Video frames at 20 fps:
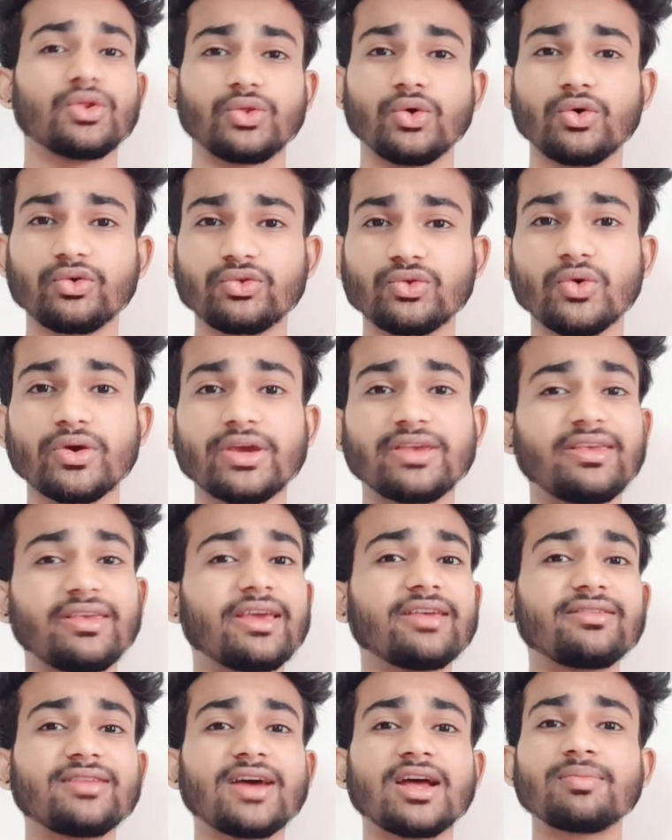दोस्तों इसी
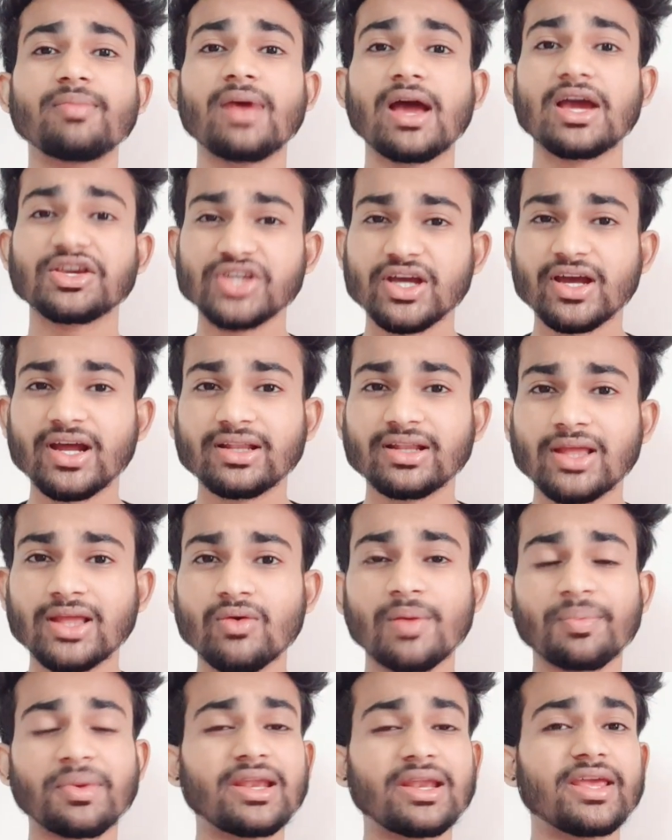के साथ मैं आशा करता
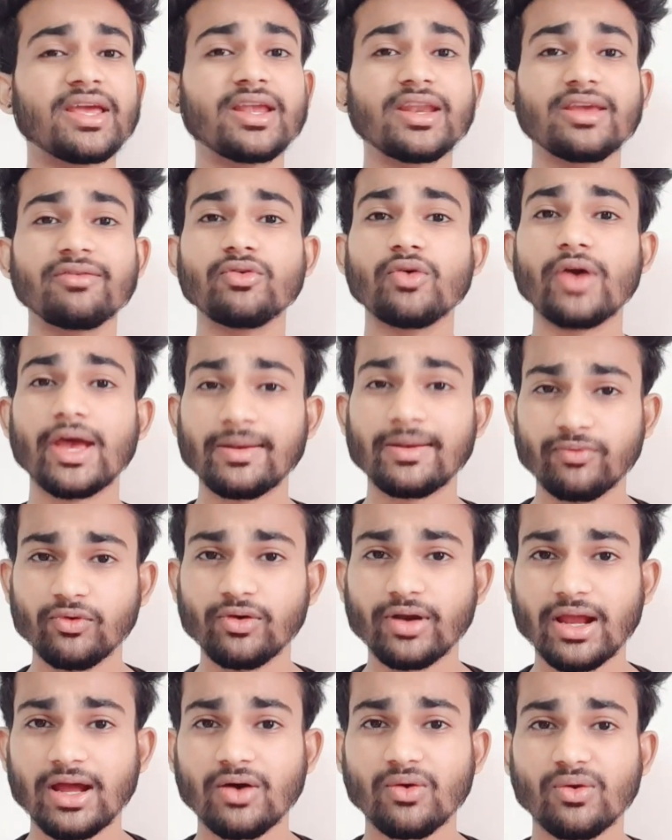हूँ आपके लिए रिव्यू
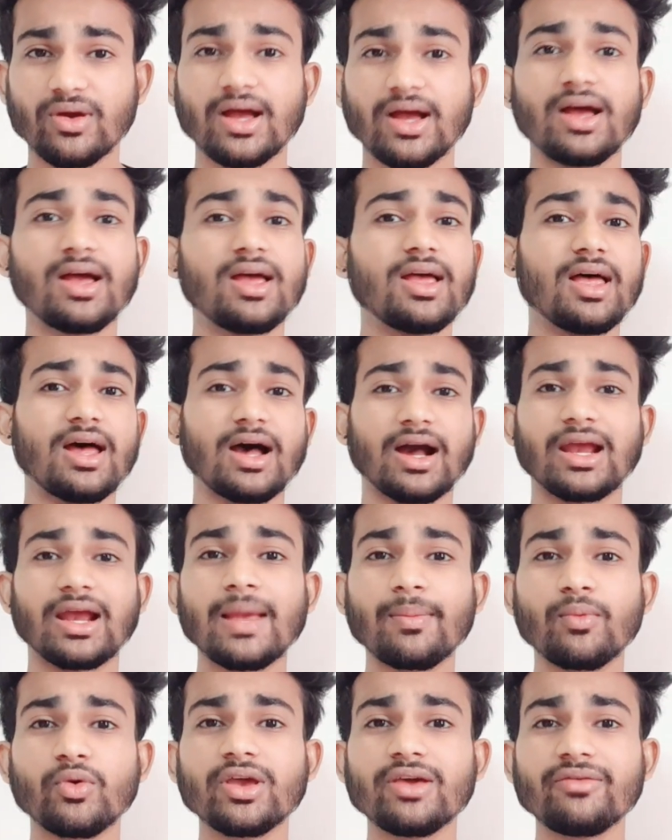हेल्पफुल रहा होगा
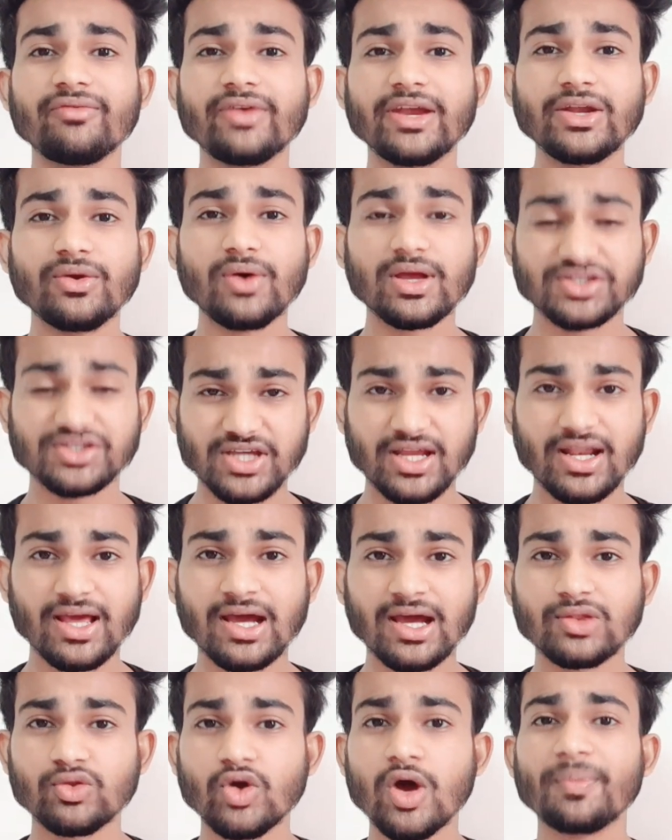अगर आपको ये वीडियो अच्छा
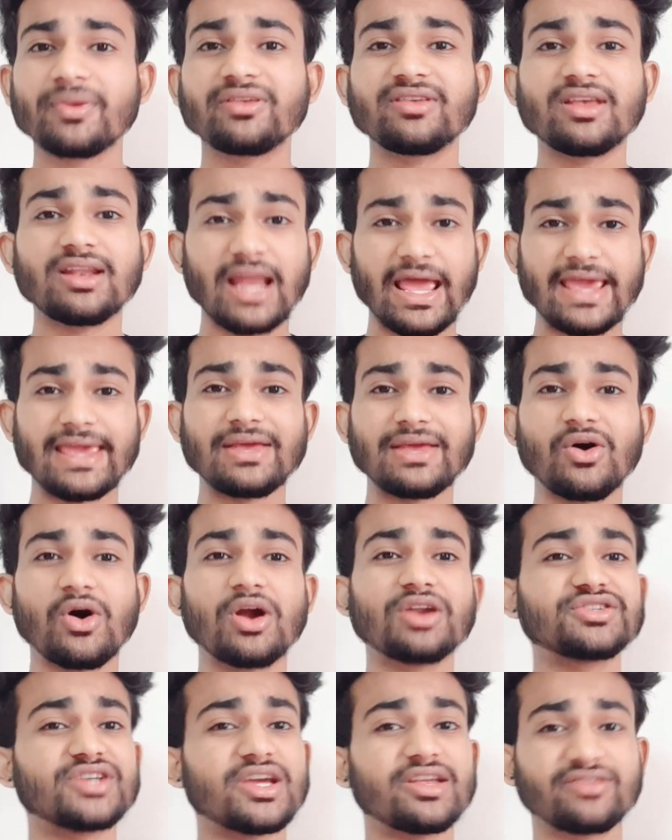लगा तो आप इसे लाइक
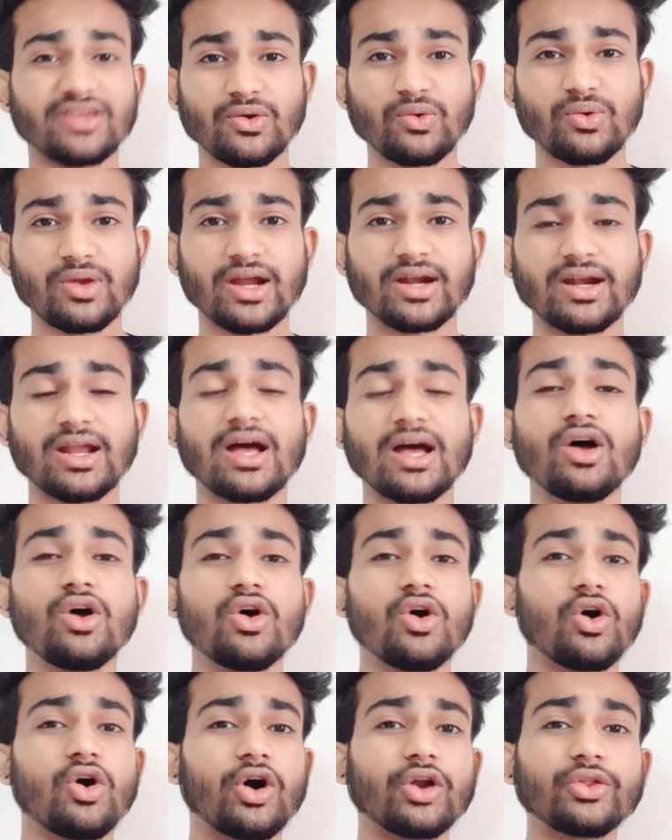और शेयर जरूर करना
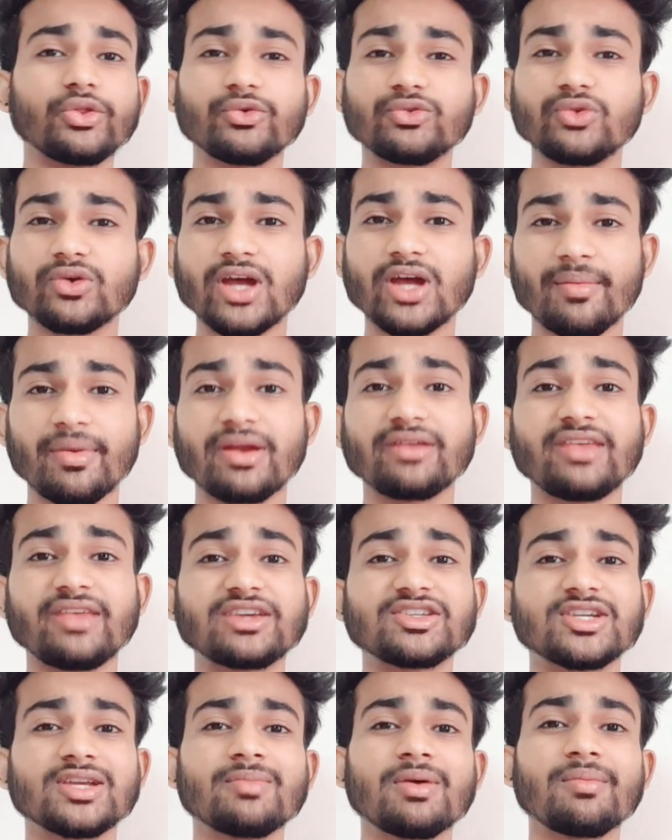और दोस्तों कमेंट
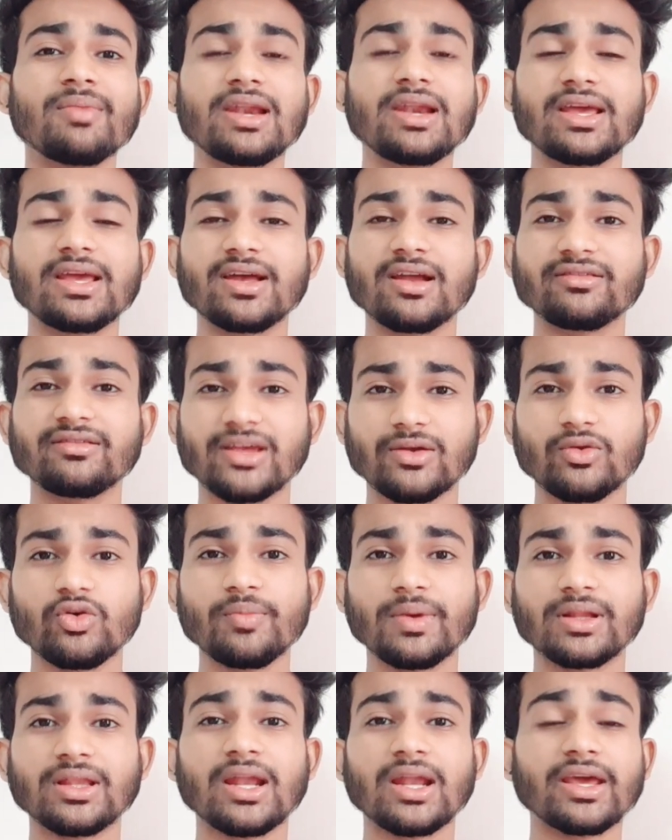सेक्शन में मैं लिखकर
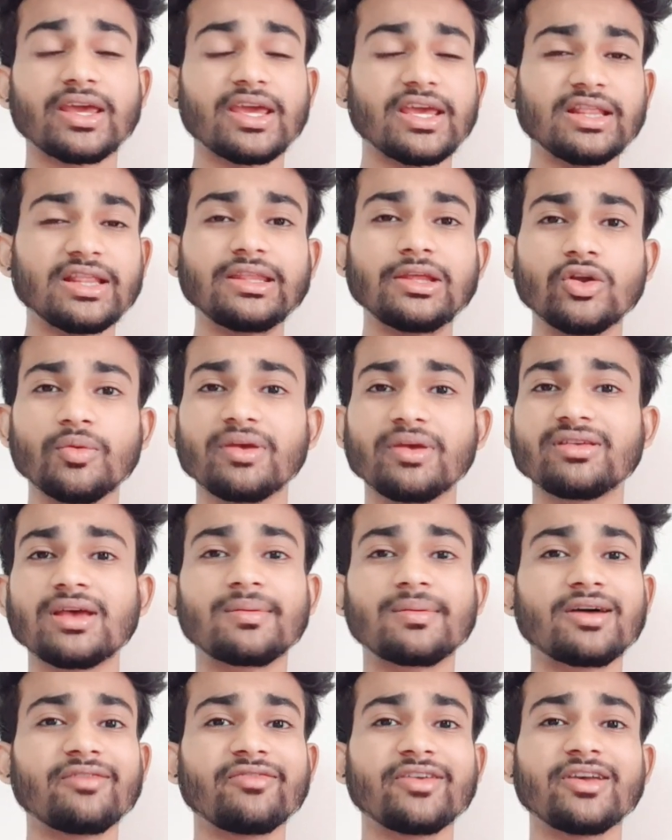जरूर बताना कि इन तीनों में से
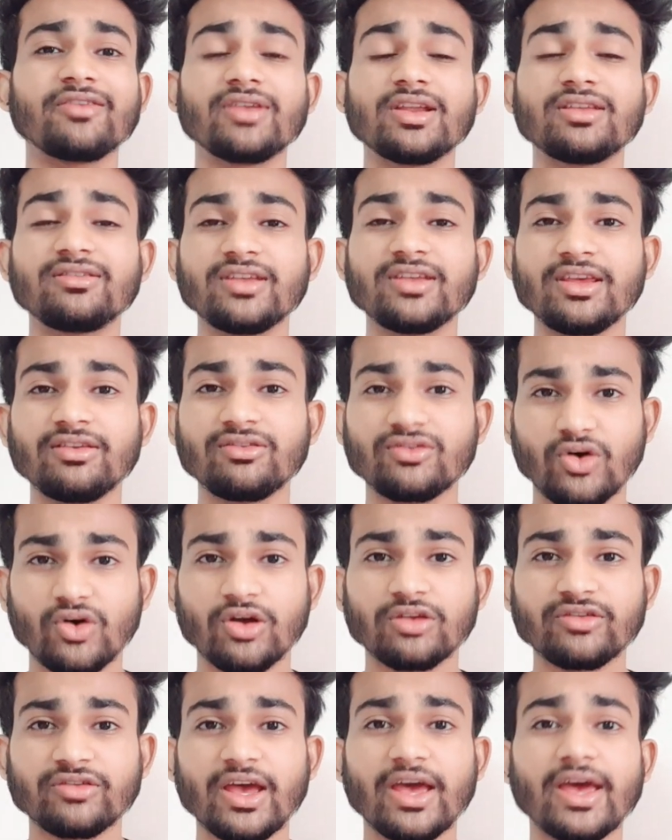आपका फेवरेट सीरीज
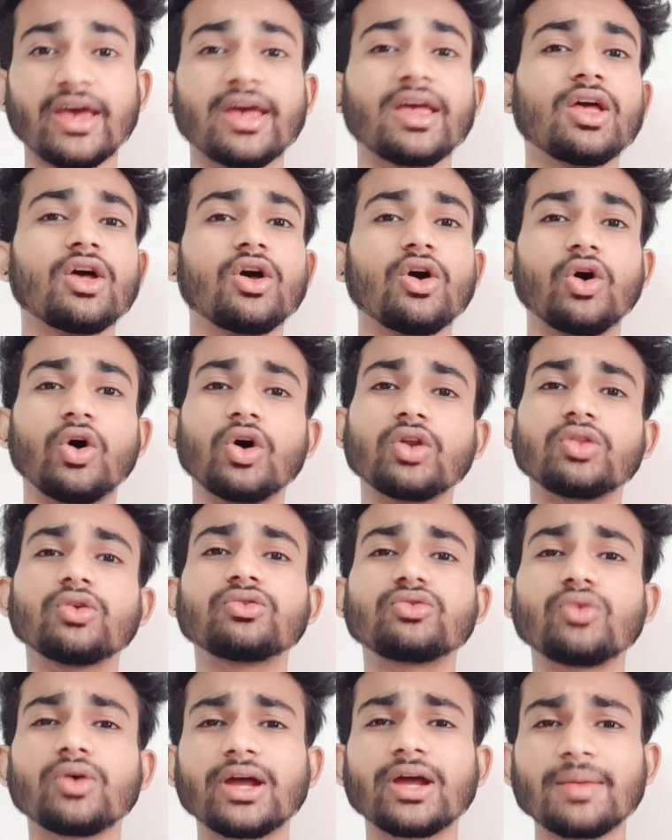कौन सा है और
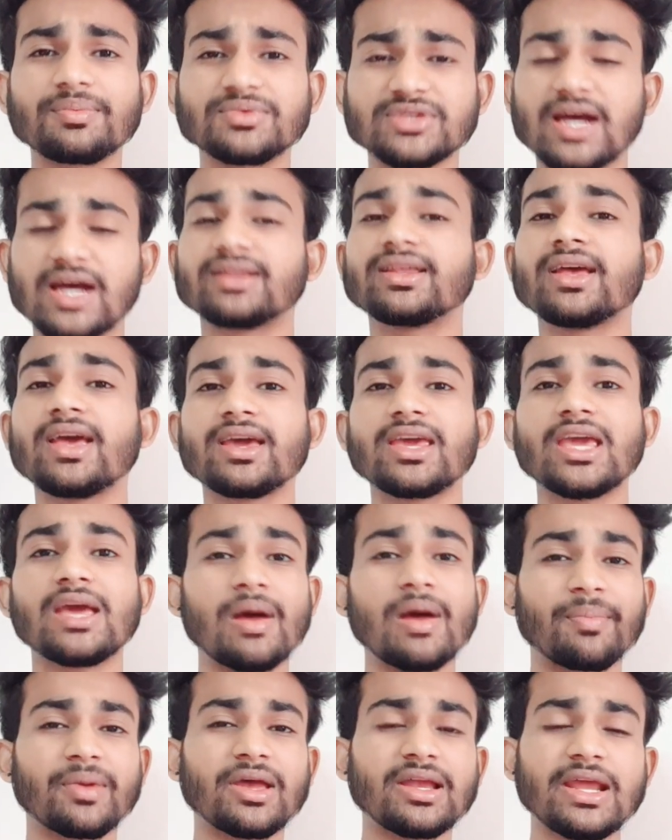दोस्तों अगर आप चाहते हैं कि
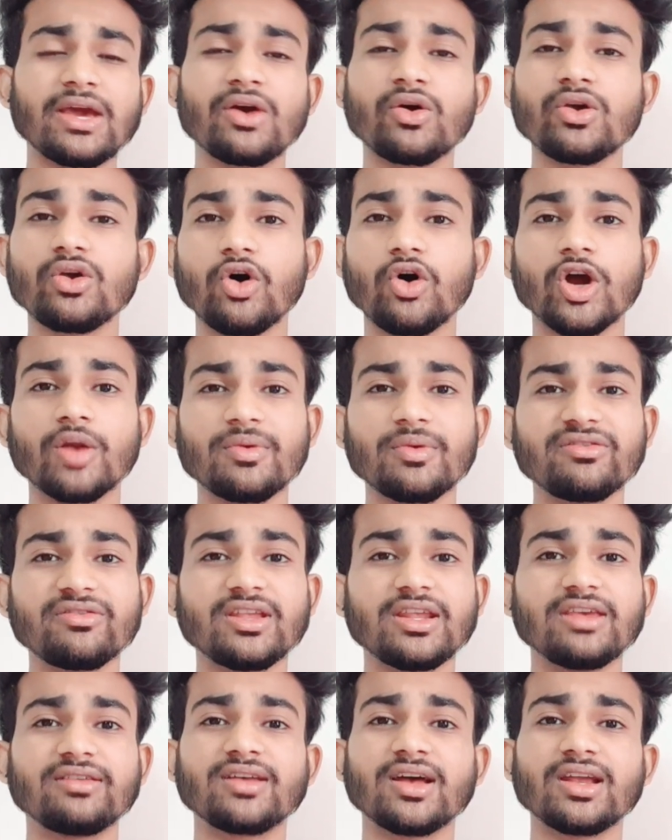हम आपके लिए कोई और भी
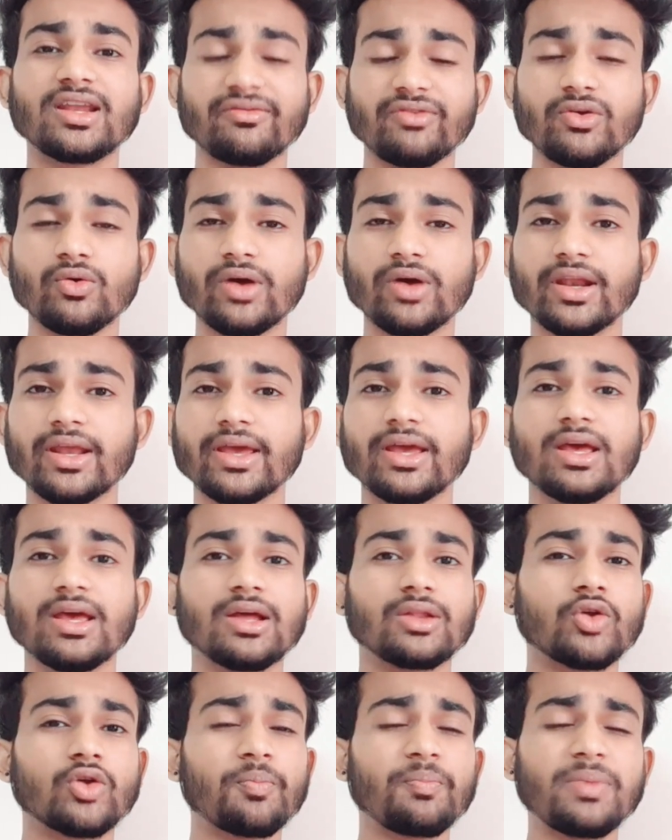सीरीज का रिव्यू करें
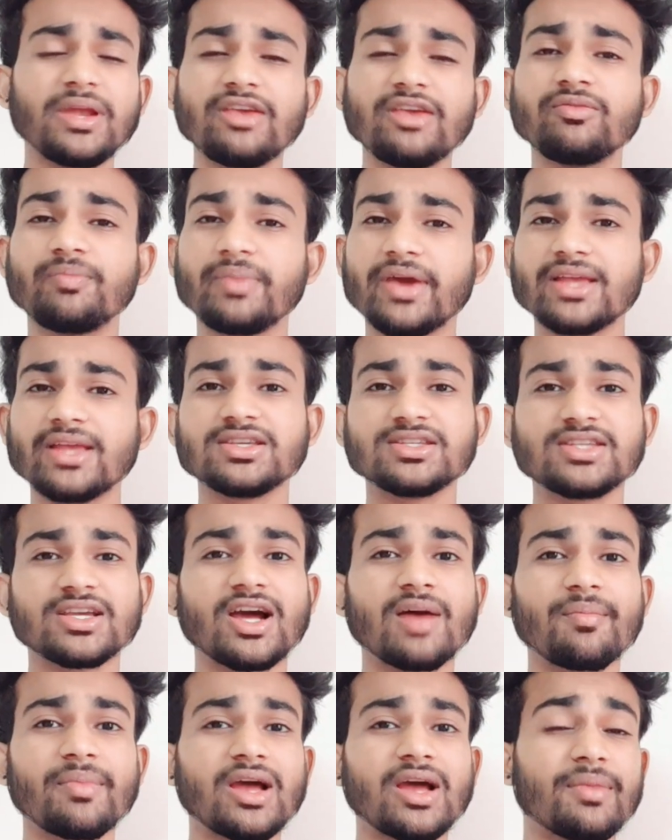तो प्लीज
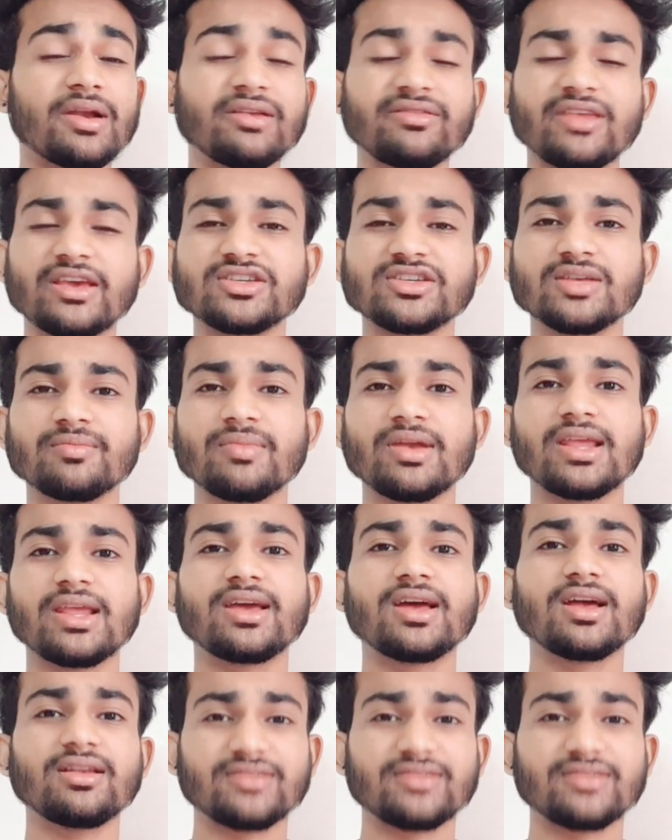बेझिझक हमें कमेंट सेक्शन में लिखकर